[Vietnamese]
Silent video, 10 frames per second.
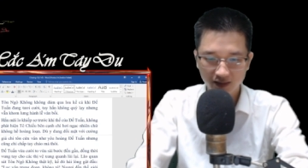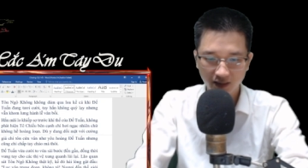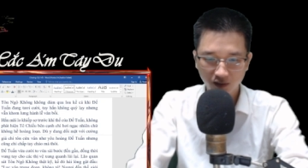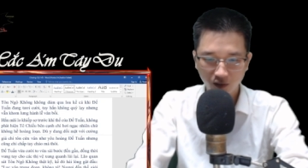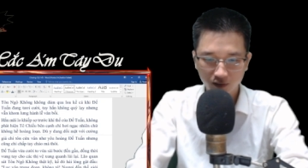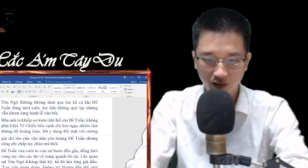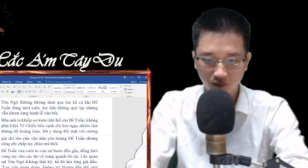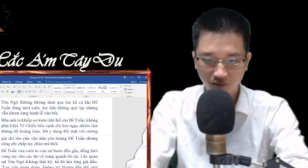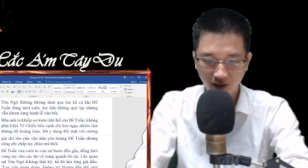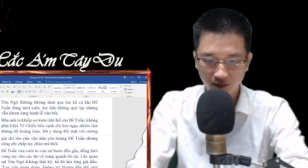trí tôn
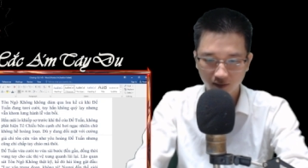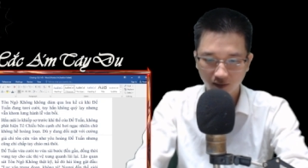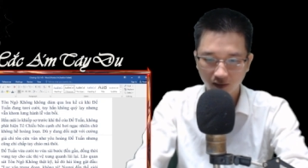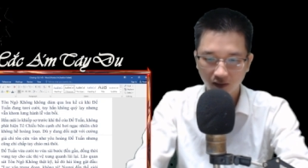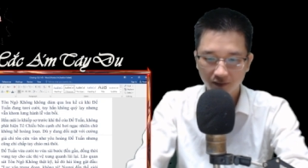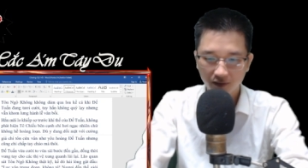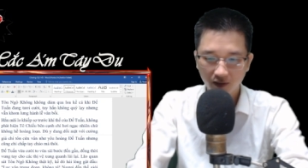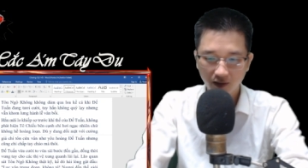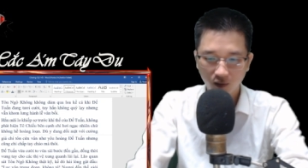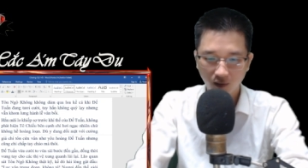cửu văn Như
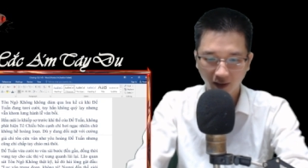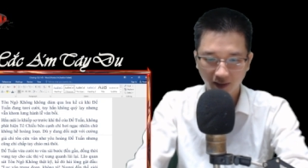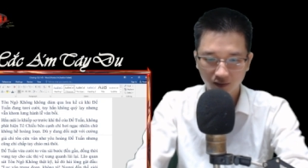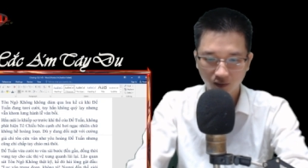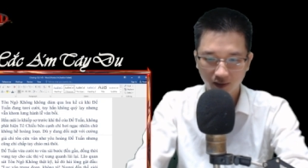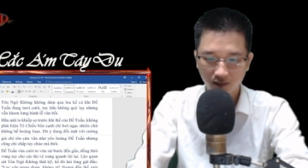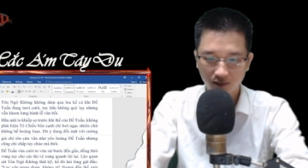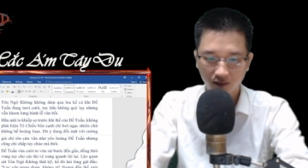yêu hoàng đế tuấn